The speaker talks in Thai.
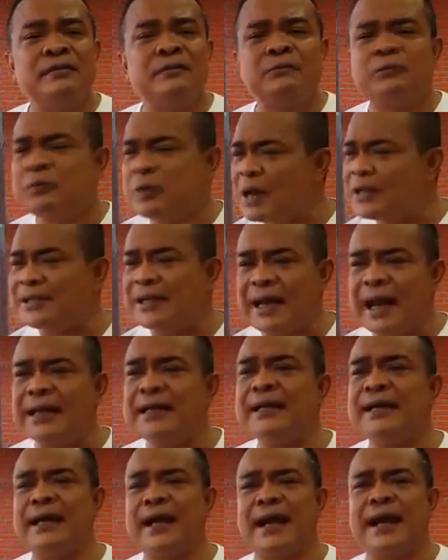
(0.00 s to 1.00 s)
เพราะฉะนั้น
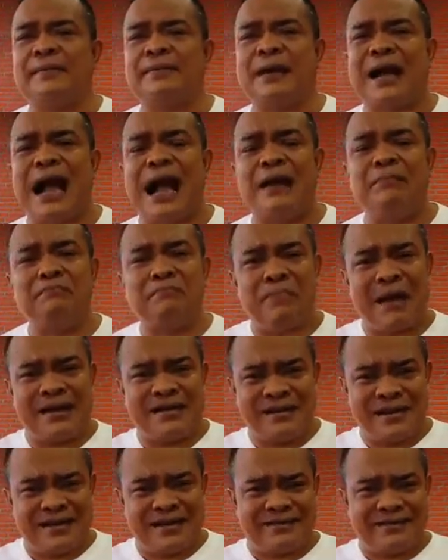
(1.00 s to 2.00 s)
เนี่ยนะครับ การปั่น
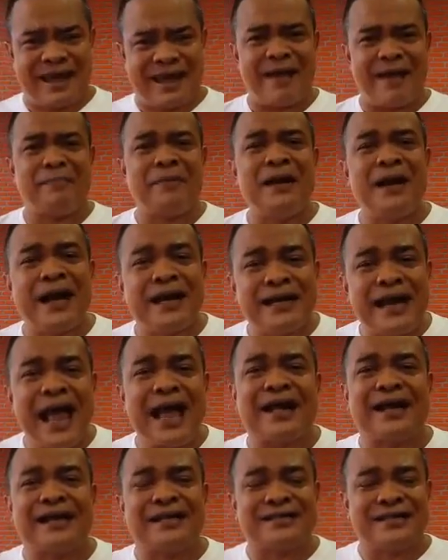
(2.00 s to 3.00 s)
กระแสเพื่อให้ได้
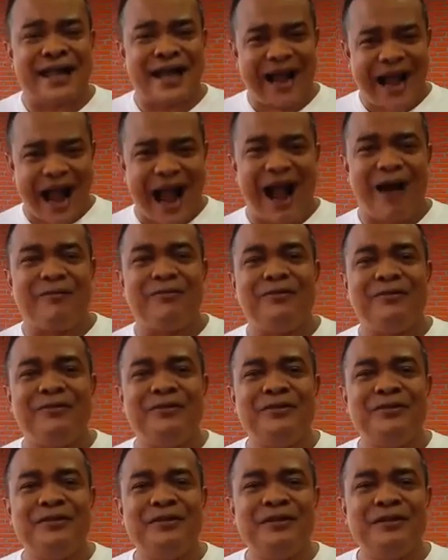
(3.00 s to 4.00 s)
กระแสข่าว
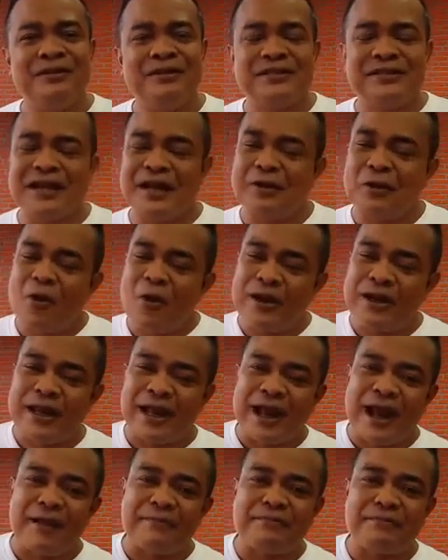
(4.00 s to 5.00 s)
จะโดยเนี่
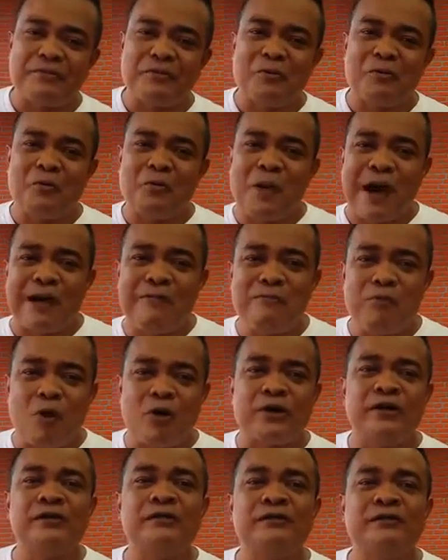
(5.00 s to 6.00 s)
ยครับหวังผ
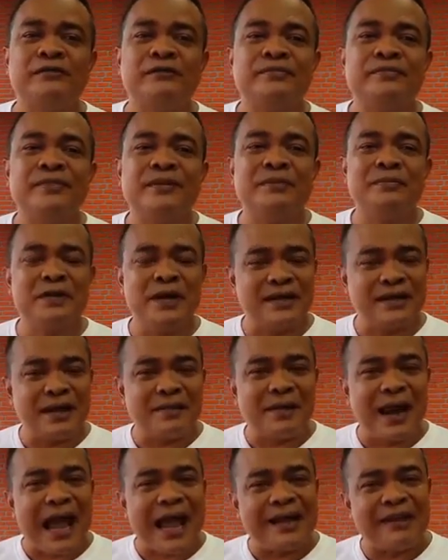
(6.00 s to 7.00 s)
ลเพื่อ
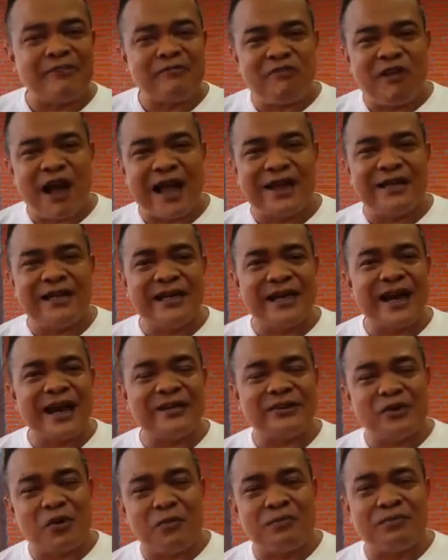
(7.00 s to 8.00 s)
ทำลายอีกฝ่ายหนึ่งให้
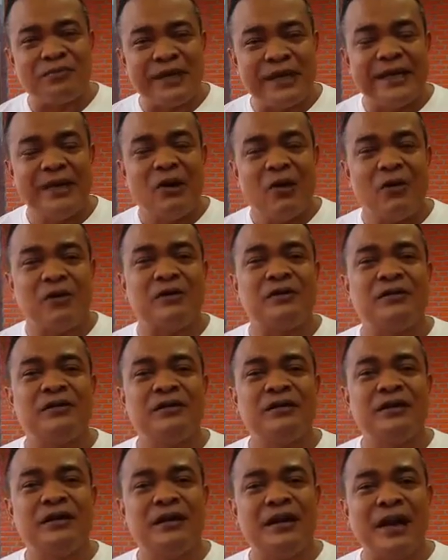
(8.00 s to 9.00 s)
จมดินลง
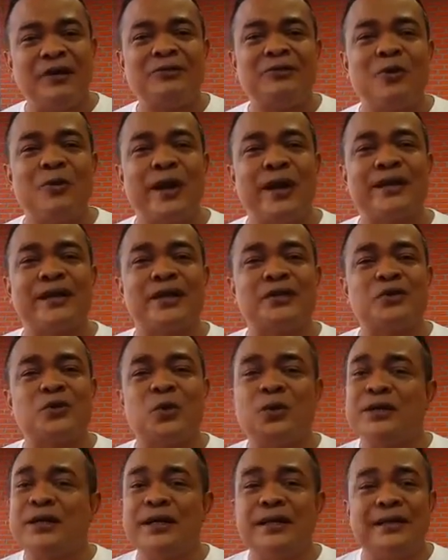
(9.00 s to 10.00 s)
แล้วตัวเองจะสู
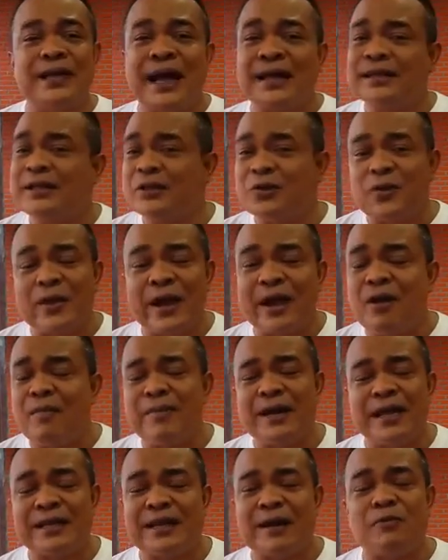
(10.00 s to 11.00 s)
งขึ้น ทั้งที่ตัวเองก็
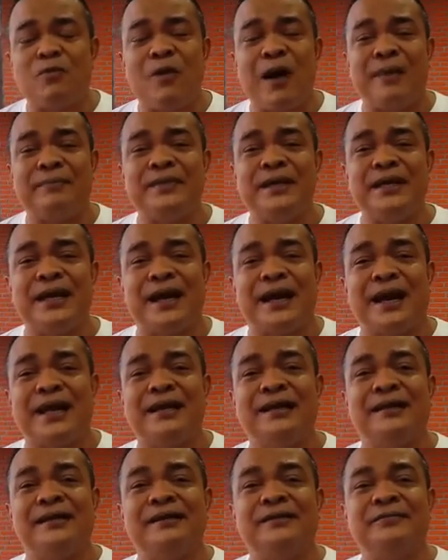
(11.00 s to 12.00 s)
ไม่ได้ทำความดีอะไร
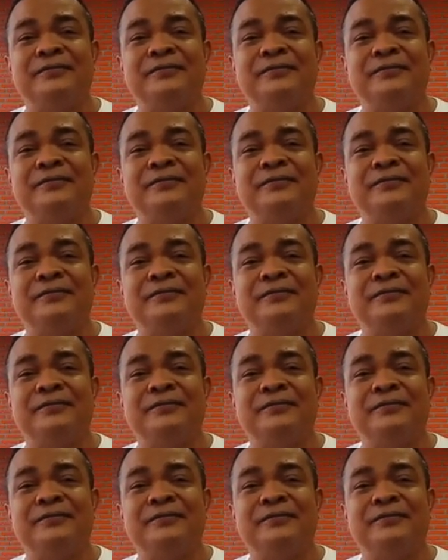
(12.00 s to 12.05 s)
เลย